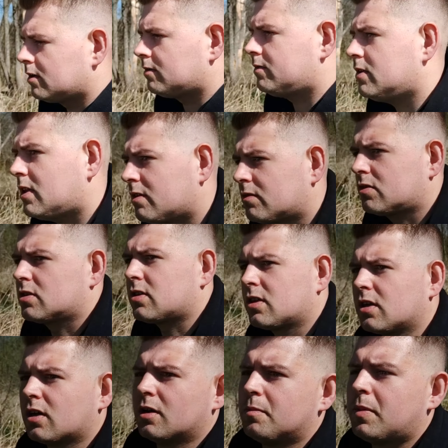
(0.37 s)
Witam
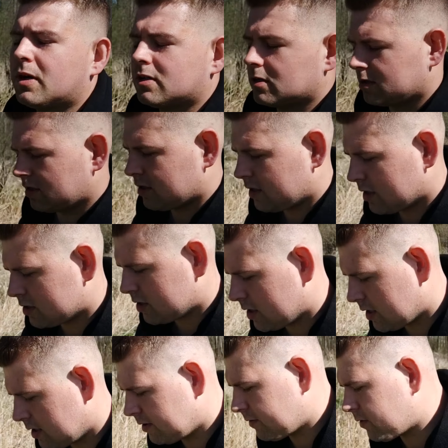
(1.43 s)
wszystkich bardzo serdecznie